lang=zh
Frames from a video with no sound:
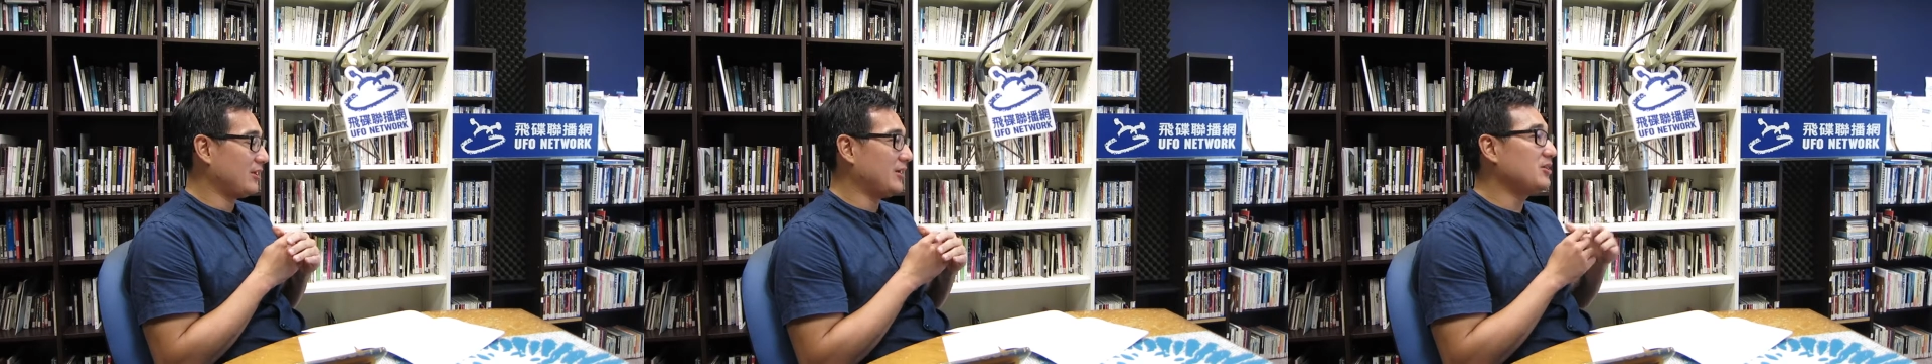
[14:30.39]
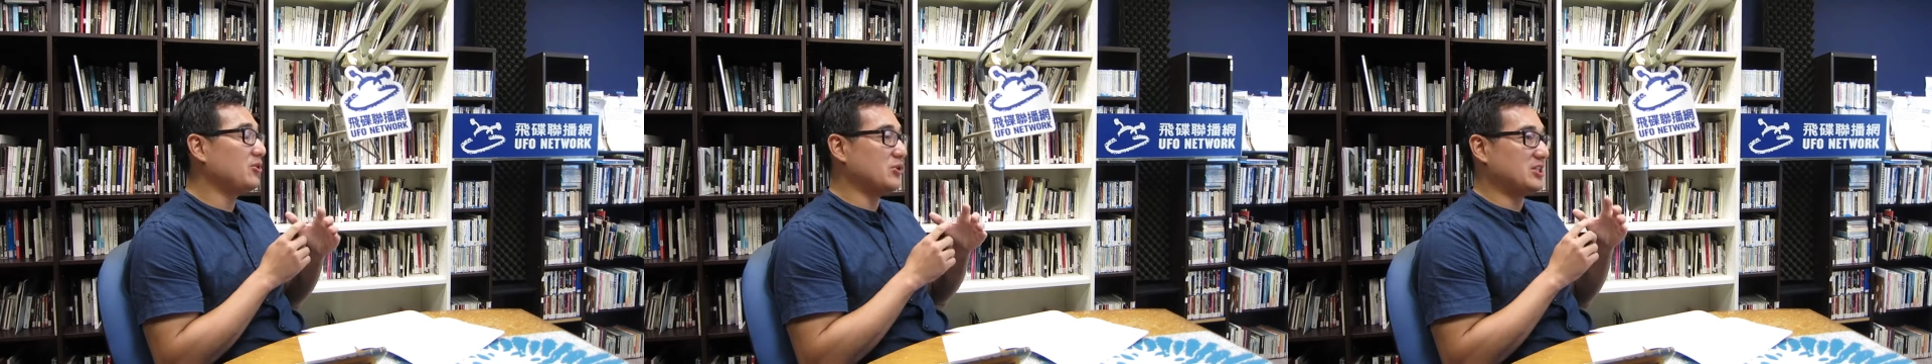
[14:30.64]

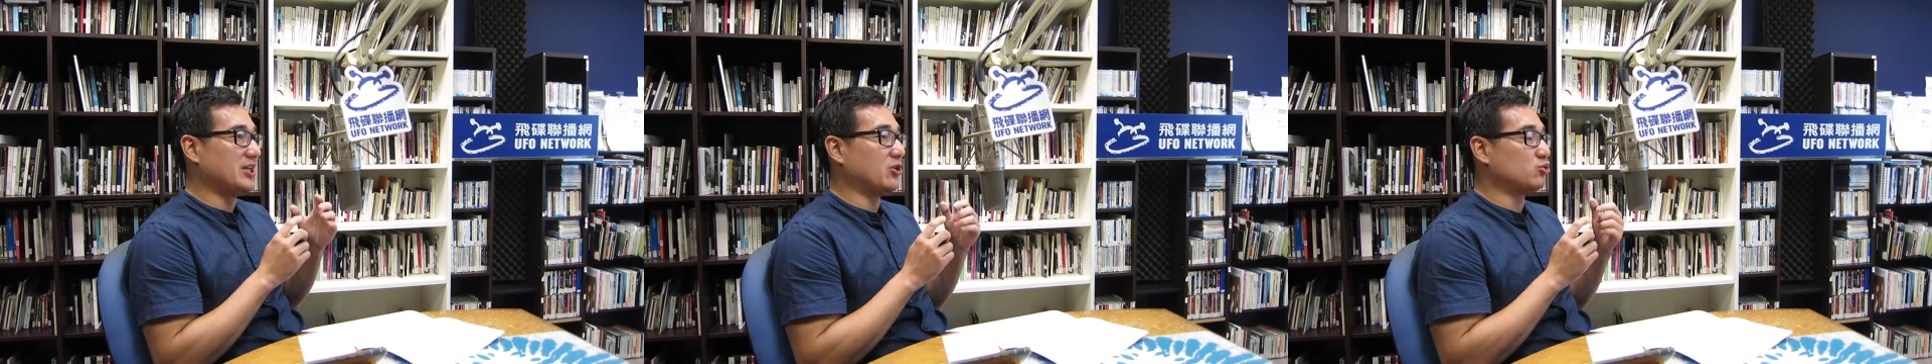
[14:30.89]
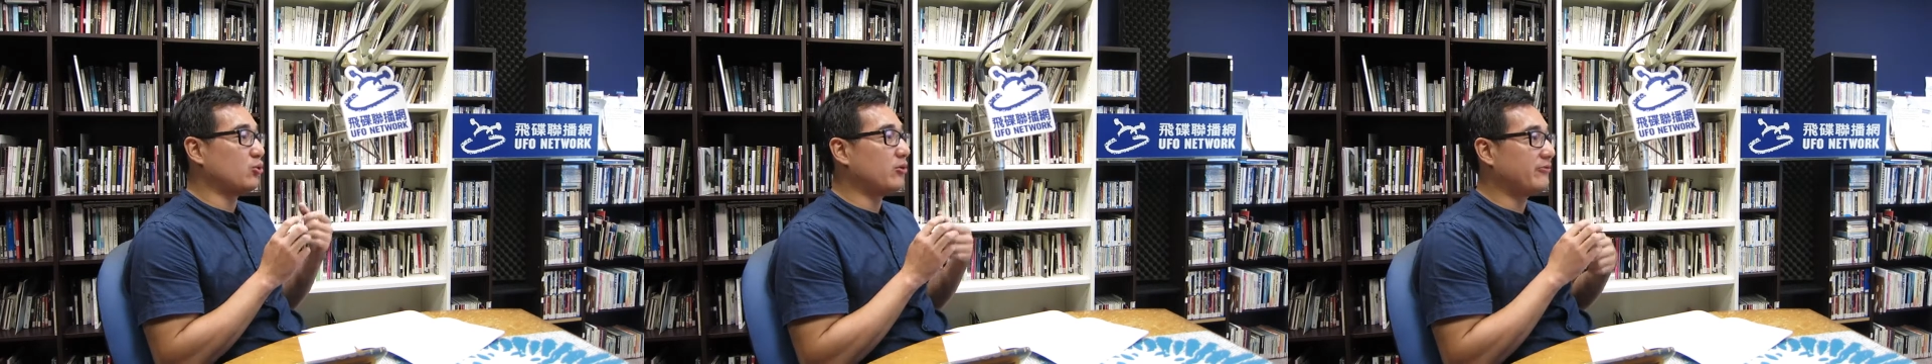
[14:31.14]
因为以前有
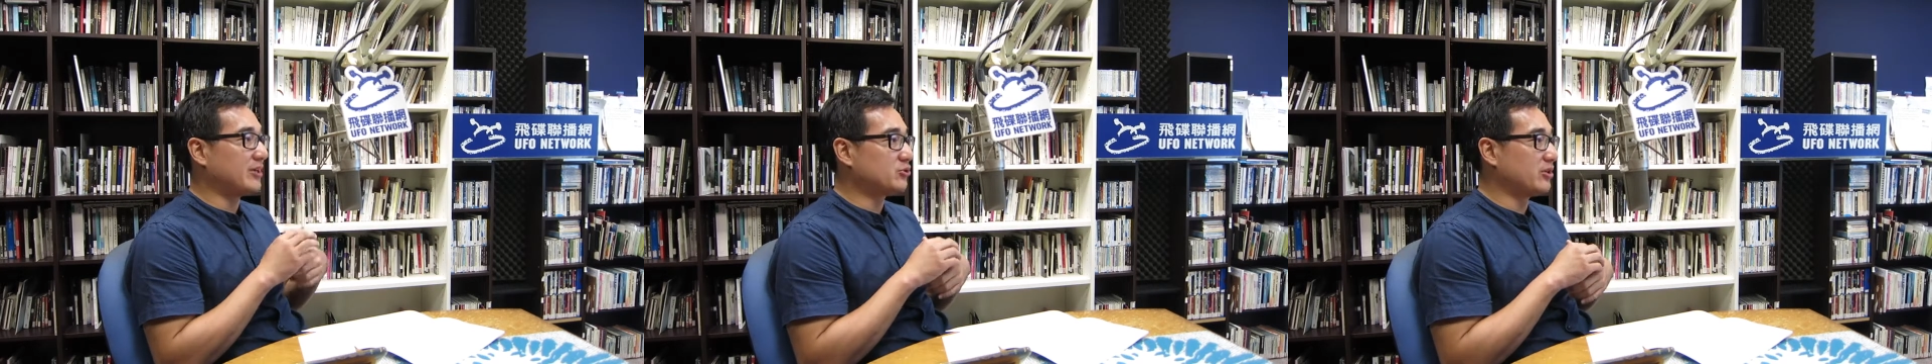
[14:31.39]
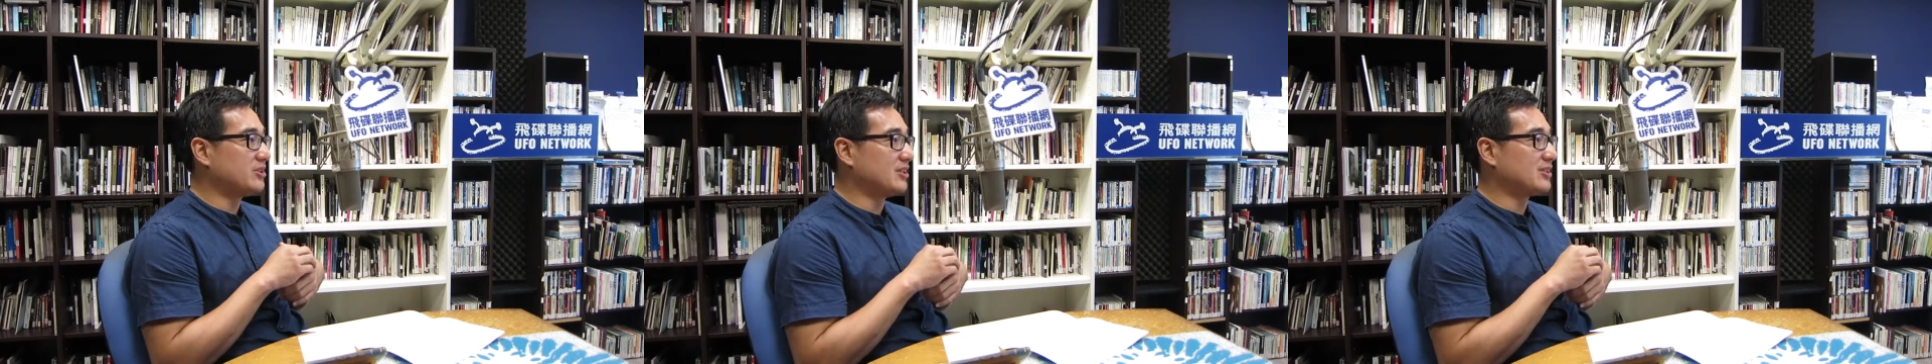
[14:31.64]
做过防
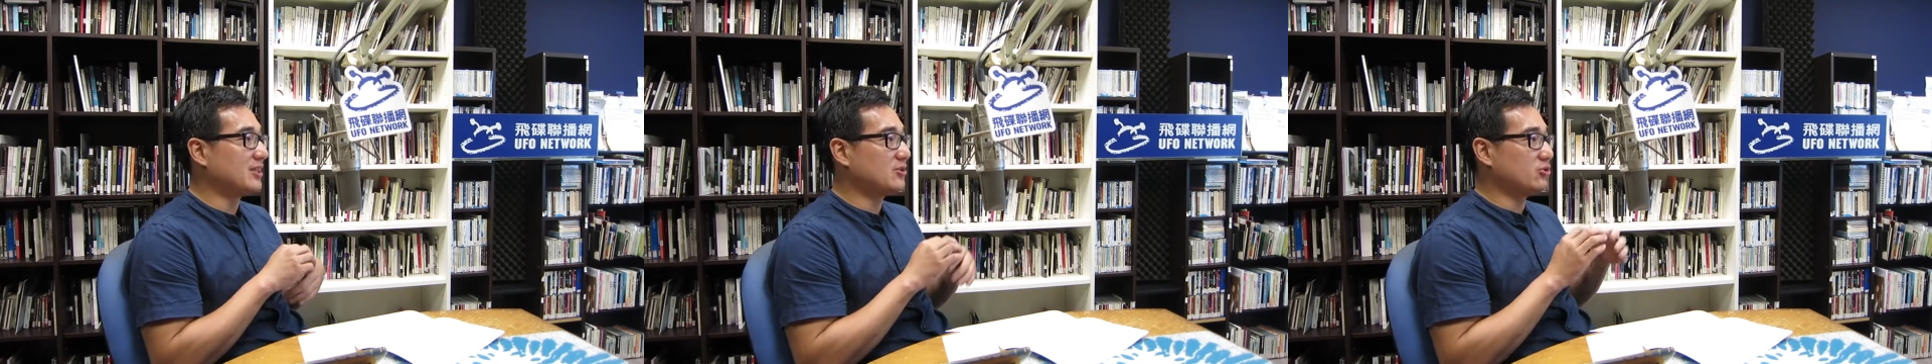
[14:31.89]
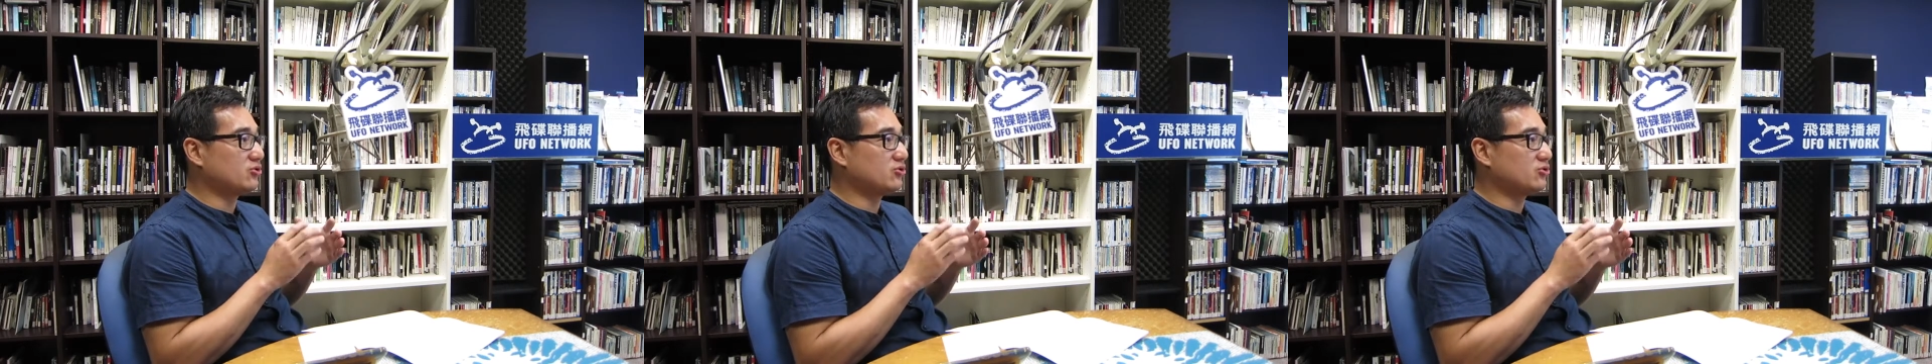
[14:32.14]
穿鞋，但是